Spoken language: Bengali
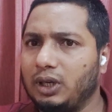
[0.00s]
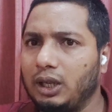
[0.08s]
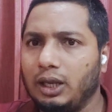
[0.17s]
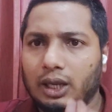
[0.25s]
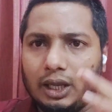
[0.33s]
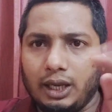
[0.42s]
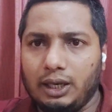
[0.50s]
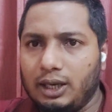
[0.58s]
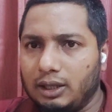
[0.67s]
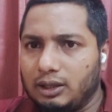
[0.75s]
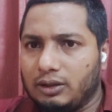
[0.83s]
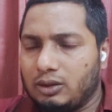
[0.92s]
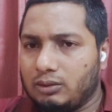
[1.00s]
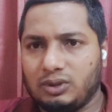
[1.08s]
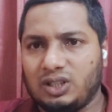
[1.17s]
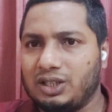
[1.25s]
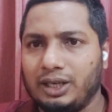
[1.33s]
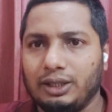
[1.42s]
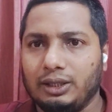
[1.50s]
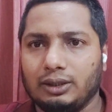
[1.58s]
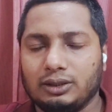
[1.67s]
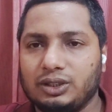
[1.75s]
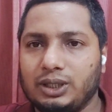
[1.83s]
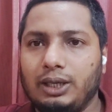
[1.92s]
পারে এনি আদার ট্রেনিং
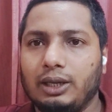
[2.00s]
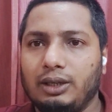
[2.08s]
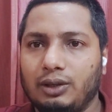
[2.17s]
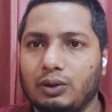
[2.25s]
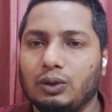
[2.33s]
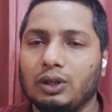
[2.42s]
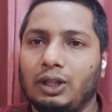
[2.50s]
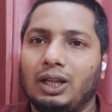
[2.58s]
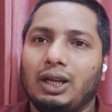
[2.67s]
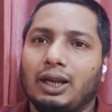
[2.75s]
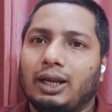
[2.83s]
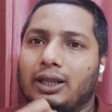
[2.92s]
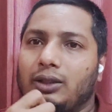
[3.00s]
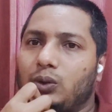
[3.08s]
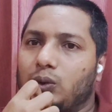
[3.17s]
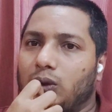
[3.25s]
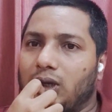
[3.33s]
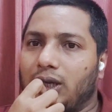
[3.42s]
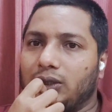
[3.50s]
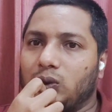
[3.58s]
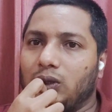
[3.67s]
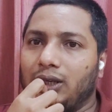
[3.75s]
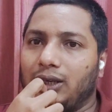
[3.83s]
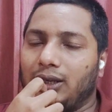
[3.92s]
যেখানেই হোক কিন্তু
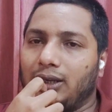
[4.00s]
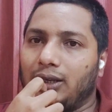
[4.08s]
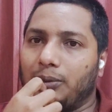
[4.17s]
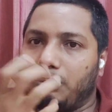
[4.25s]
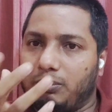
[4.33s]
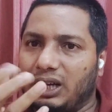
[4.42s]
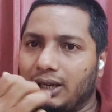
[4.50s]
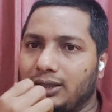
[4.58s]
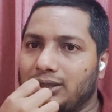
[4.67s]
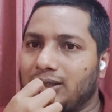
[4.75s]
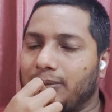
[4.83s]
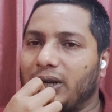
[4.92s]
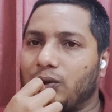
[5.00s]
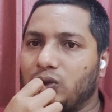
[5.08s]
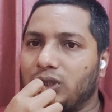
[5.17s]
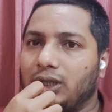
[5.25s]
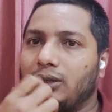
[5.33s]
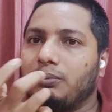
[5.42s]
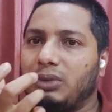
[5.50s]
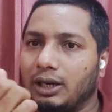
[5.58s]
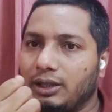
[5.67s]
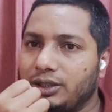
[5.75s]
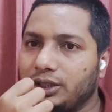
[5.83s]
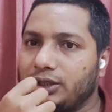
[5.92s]
আসলে বাংলাদেশের মানুষের
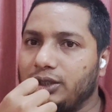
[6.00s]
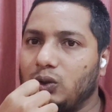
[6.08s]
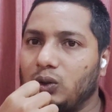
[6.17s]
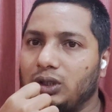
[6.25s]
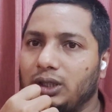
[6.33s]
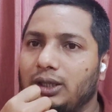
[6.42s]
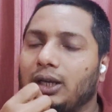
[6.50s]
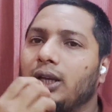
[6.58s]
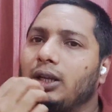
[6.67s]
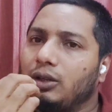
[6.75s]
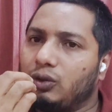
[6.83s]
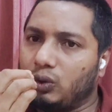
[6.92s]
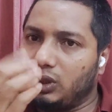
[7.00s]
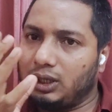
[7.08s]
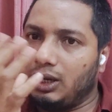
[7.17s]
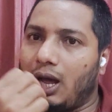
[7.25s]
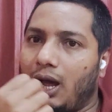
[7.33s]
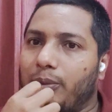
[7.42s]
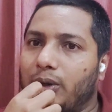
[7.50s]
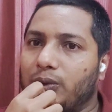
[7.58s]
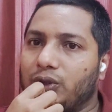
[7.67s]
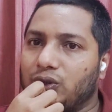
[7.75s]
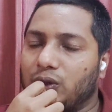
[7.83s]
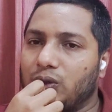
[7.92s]
বাংলাদেশের শিক্ষকদের তথা
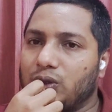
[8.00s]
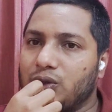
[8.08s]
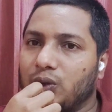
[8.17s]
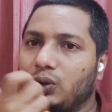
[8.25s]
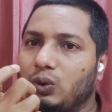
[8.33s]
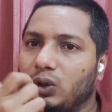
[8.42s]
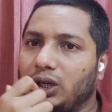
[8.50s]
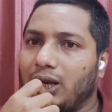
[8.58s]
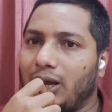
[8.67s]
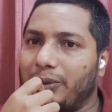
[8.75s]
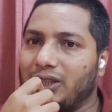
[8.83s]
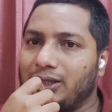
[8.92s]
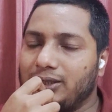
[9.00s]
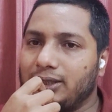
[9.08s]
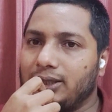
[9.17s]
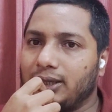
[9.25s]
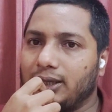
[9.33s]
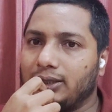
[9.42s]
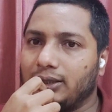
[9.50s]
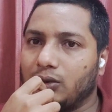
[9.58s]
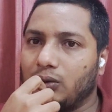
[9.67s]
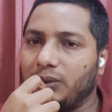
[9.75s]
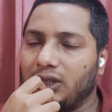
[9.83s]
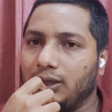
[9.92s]
আপামরি সকল জনগণের আমাদের যেটা একটা
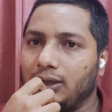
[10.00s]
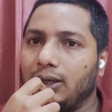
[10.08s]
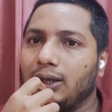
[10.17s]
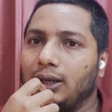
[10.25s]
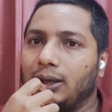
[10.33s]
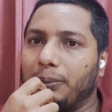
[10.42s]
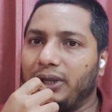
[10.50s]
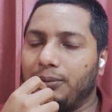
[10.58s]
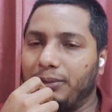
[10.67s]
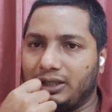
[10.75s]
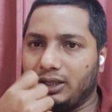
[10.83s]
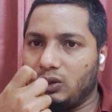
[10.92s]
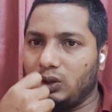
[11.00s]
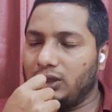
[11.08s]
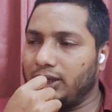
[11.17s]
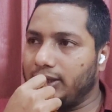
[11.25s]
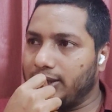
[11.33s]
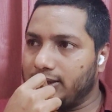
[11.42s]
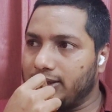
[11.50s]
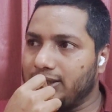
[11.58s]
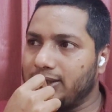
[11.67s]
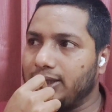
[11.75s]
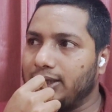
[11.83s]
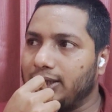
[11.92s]
মানে বিগ ম্যাটার হয়ে দাঁড়িয়েছে
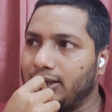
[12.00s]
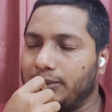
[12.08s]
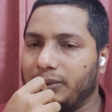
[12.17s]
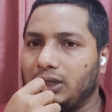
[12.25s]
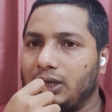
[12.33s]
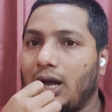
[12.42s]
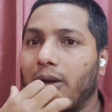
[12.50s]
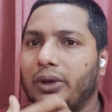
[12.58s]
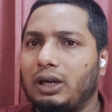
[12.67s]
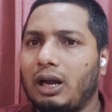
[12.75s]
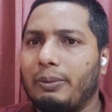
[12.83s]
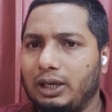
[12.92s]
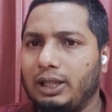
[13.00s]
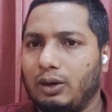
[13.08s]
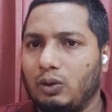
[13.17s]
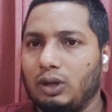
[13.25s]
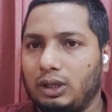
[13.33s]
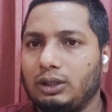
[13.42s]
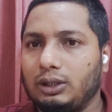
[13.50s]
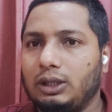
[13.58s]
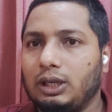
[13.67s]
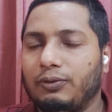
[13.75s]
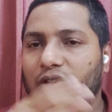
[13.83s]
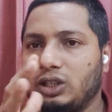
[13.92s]
যেটা মানে আমার আমার ধারণা
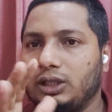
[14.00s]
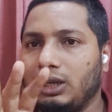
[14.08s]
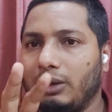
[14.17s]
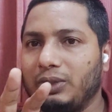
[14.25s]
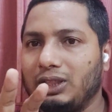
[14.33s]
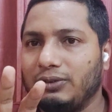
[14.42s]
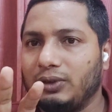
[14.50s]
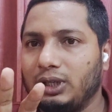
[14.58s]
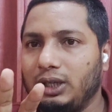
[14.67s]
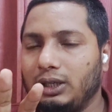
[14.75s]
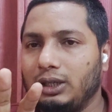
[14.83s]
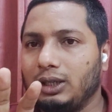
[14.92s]
আপনার সাথে না মিলতে পারে